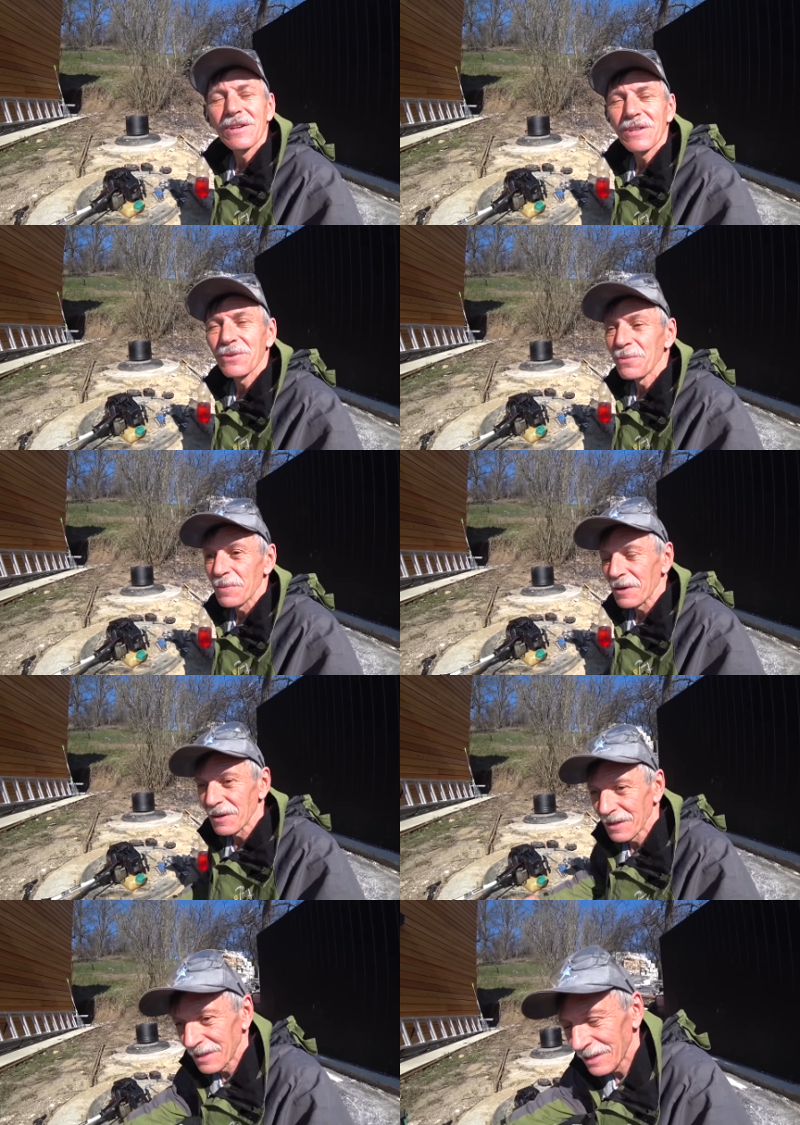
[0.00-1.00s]
ж, супер,
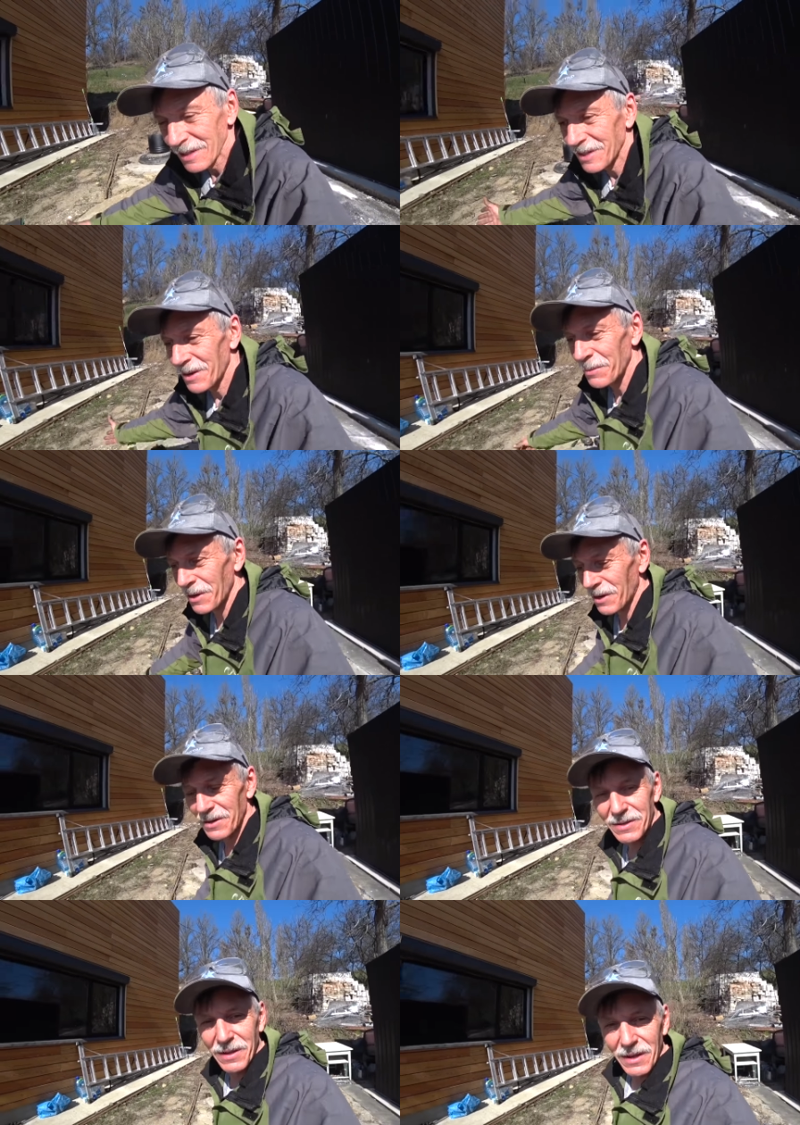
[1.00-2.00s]
самый
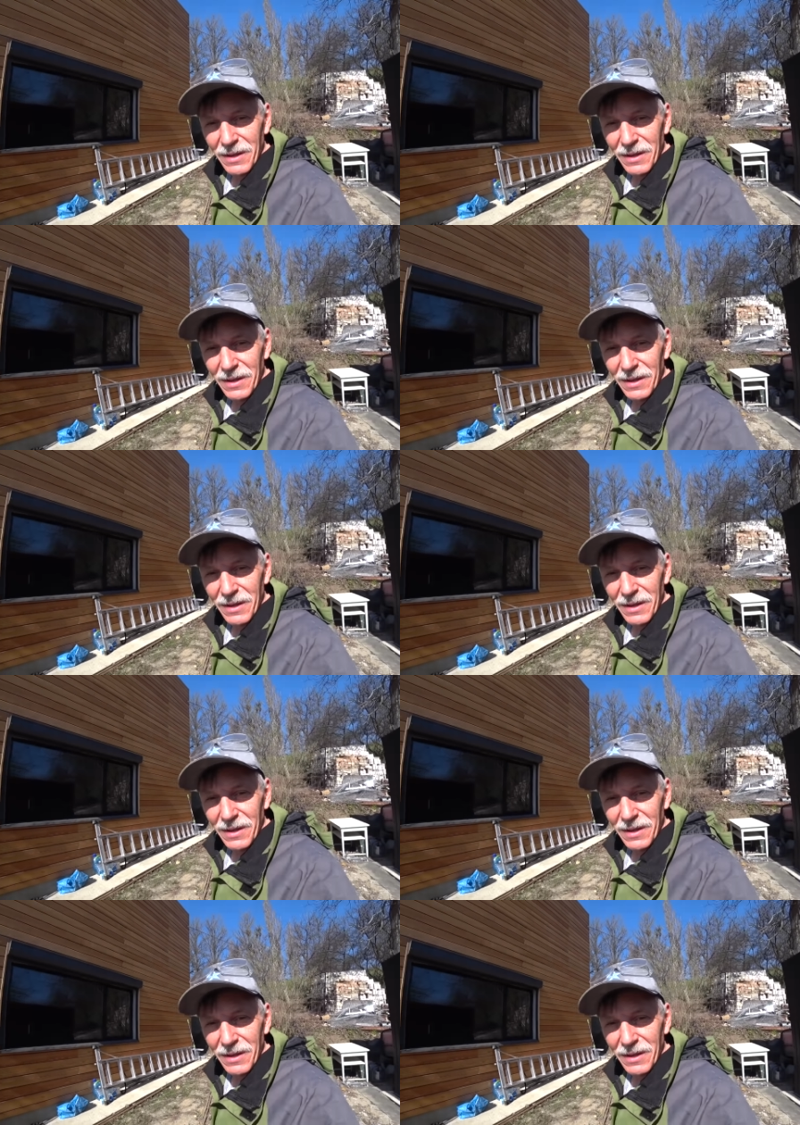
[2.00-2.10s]
раз.